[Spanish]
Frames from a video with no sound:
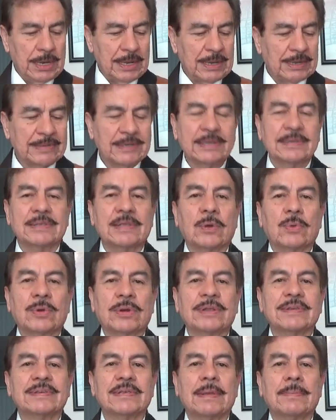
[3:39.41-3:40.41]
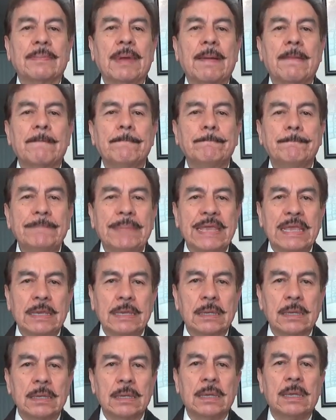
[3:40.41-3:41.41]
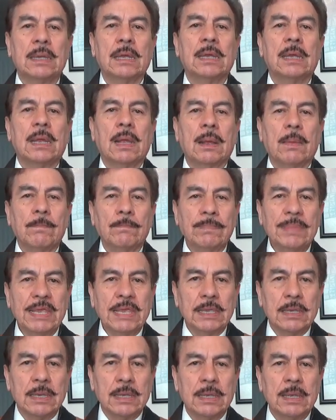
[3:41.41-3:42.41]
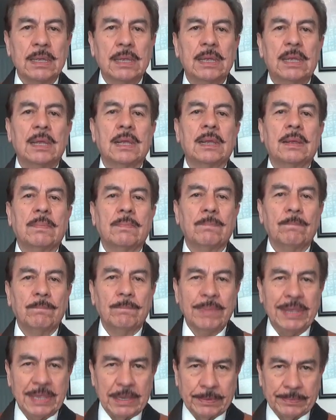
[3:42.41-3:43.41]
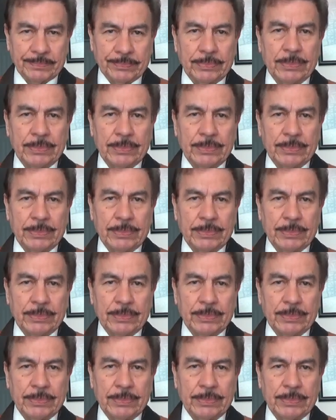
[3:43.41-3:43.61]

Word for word: la sexta cuerda se llama mi, mi, mi.